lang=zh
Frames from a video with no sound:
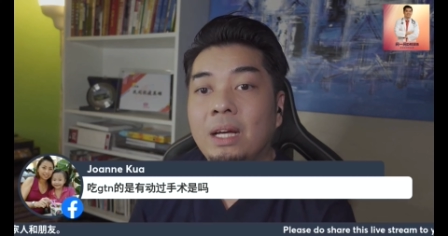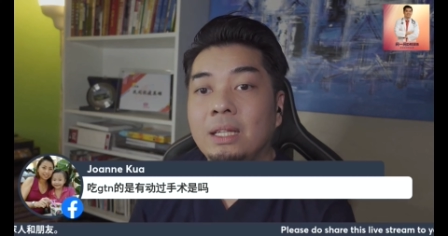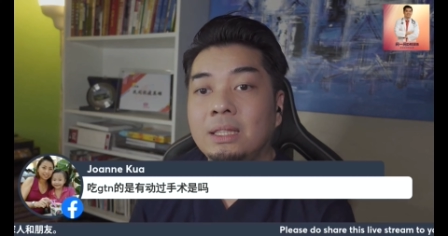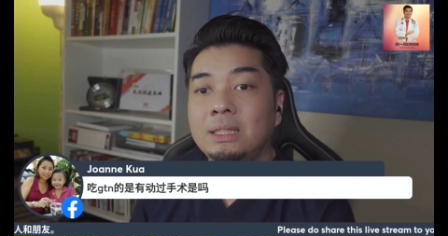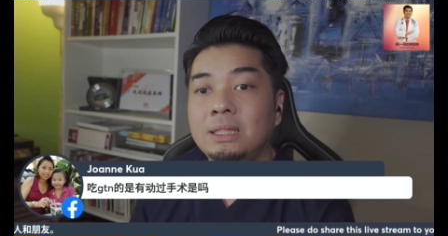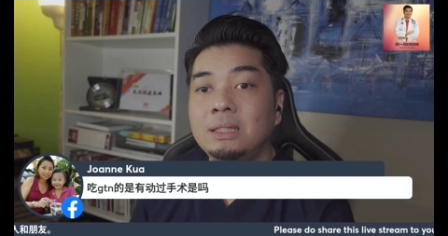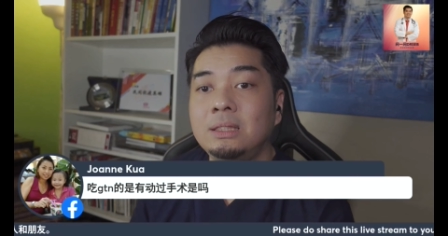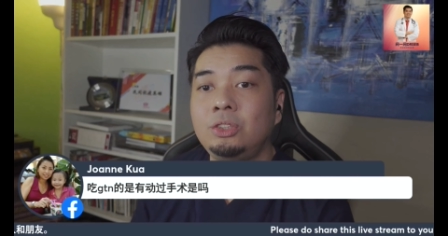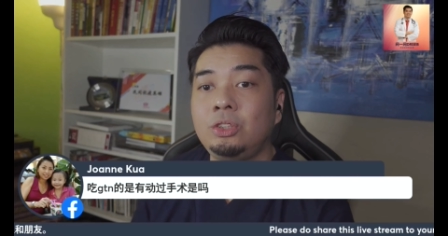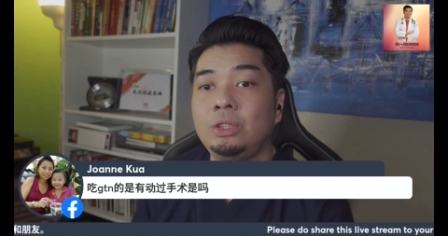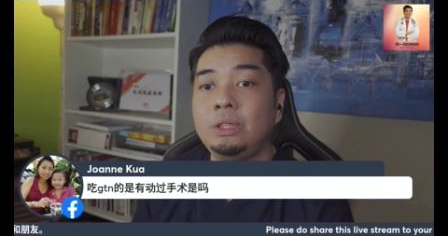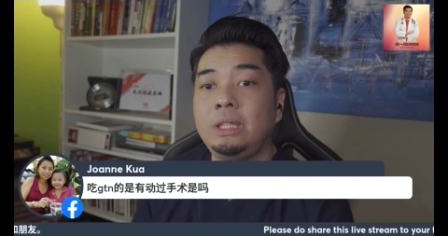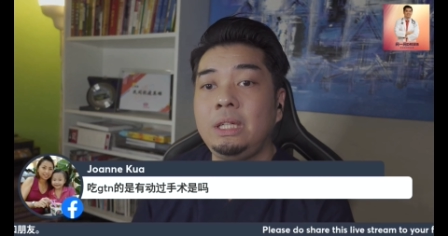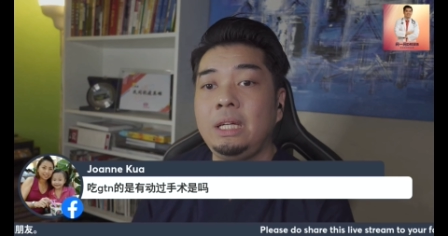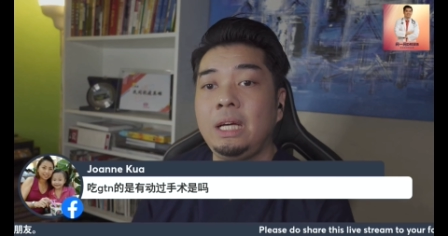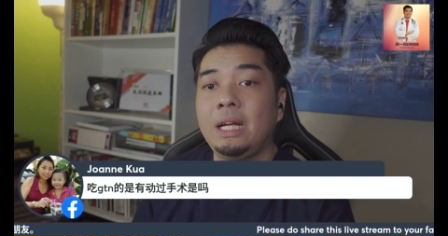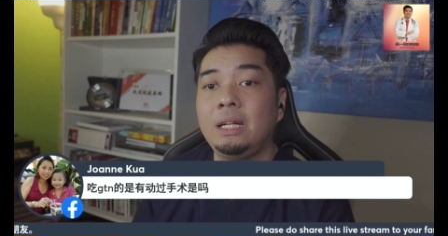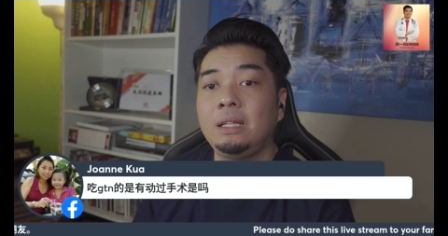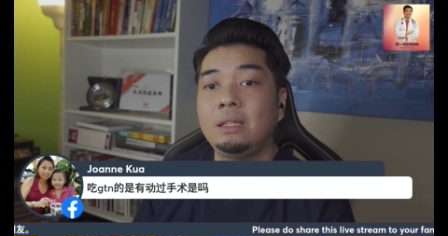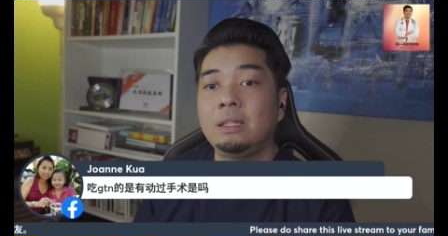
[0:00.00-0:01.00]
是 G T
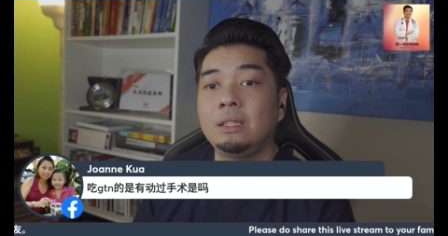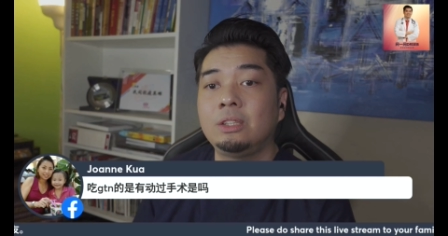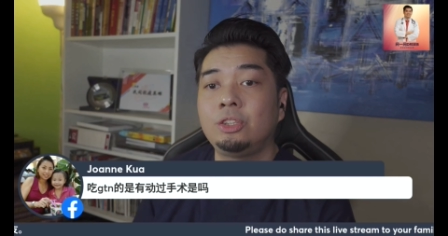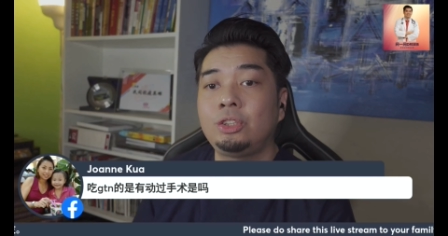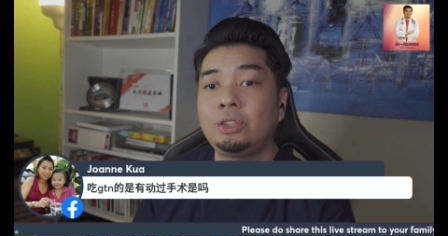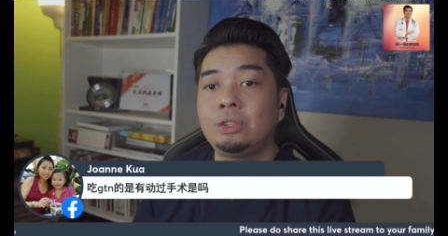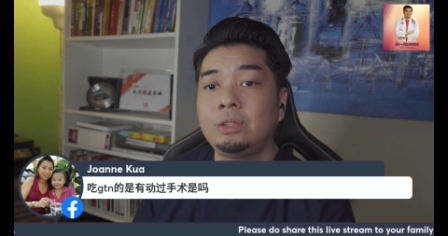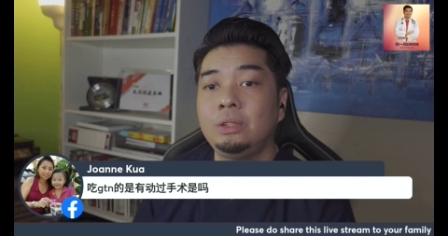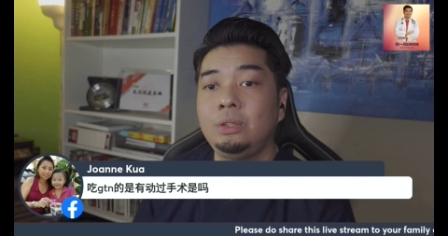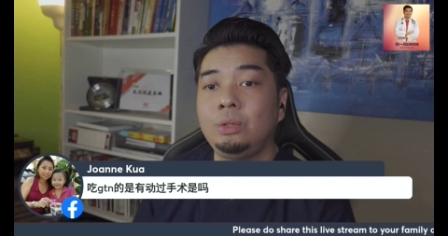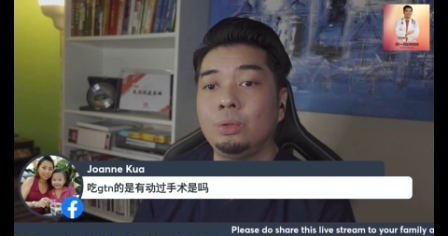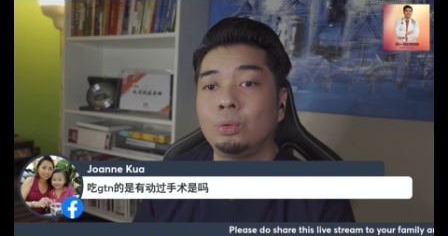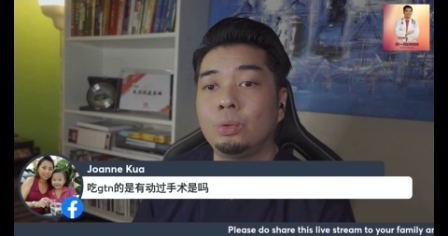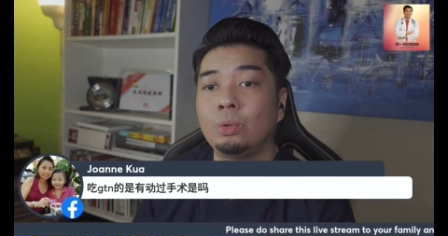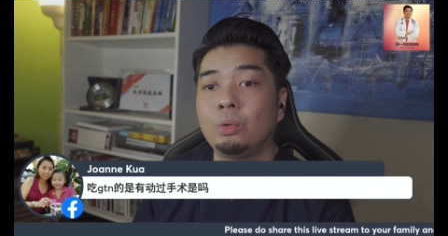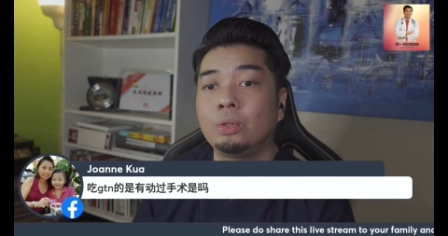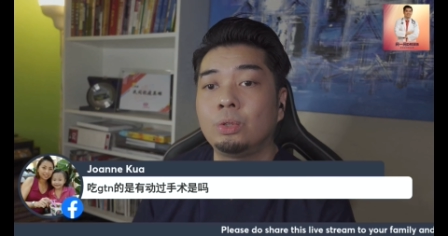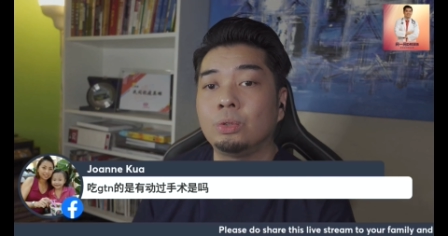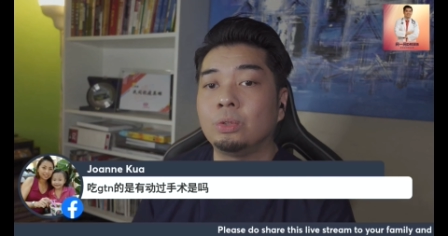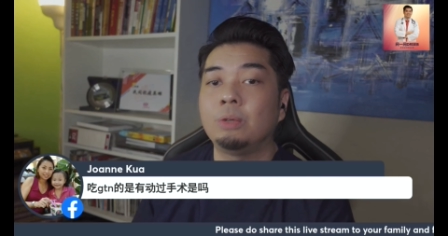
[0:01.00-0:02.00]
N 的是有动
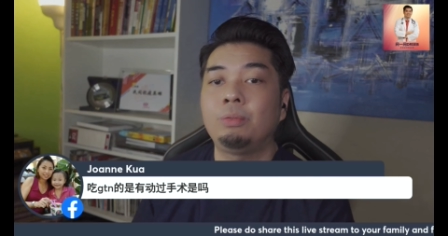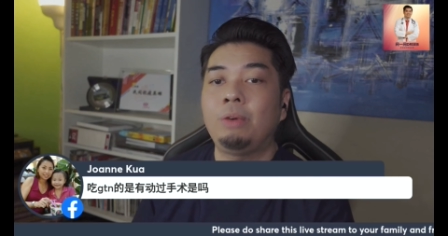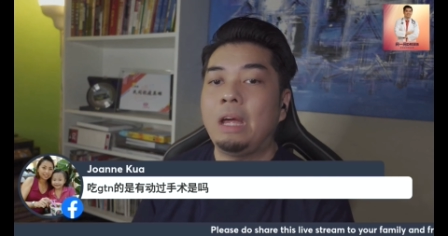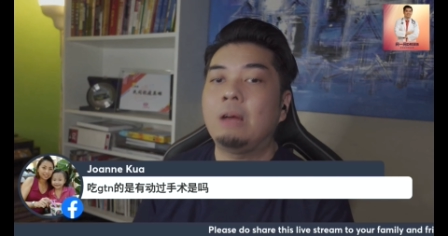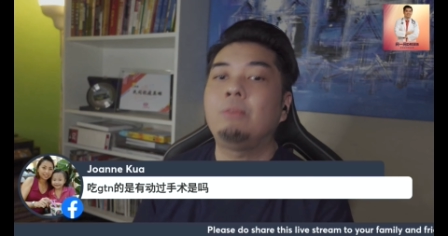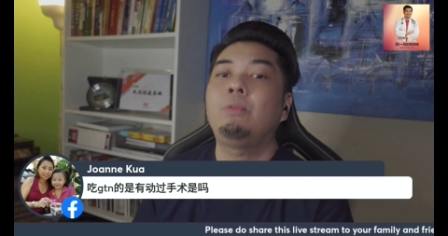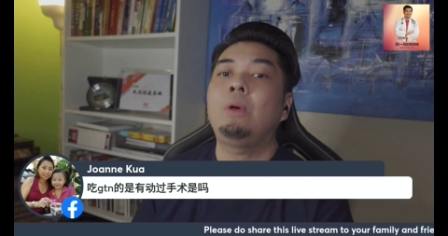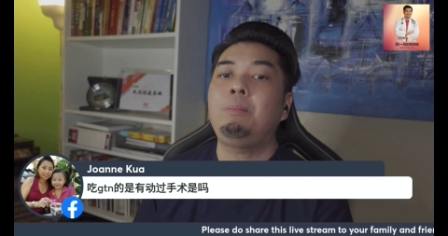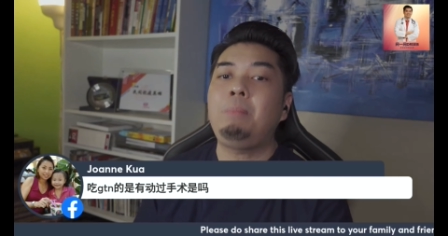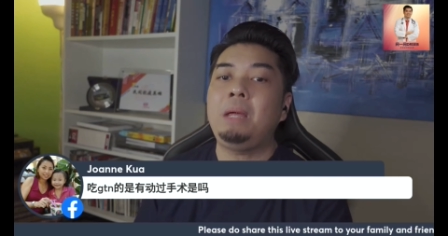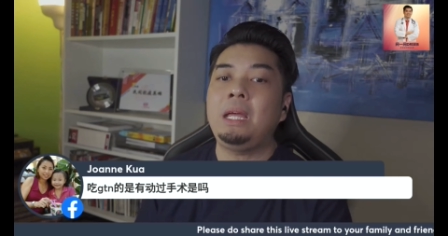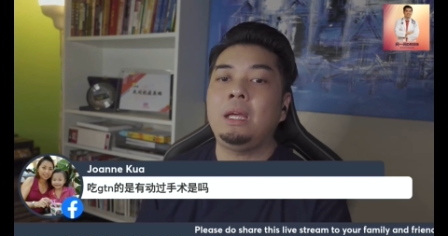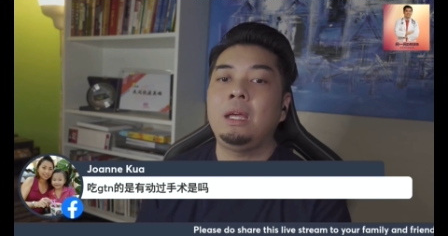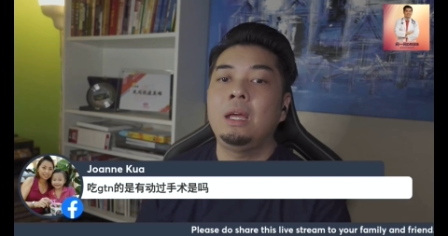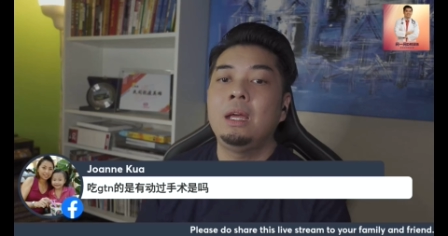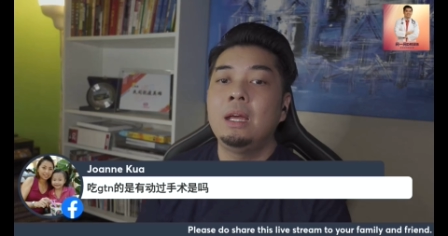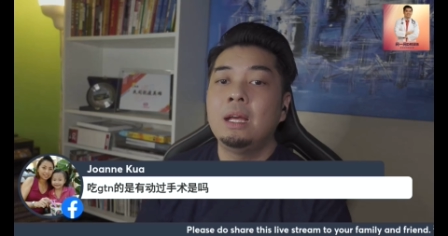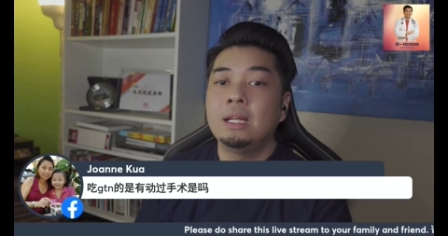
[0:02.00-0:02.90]
过手术，哎呀未必，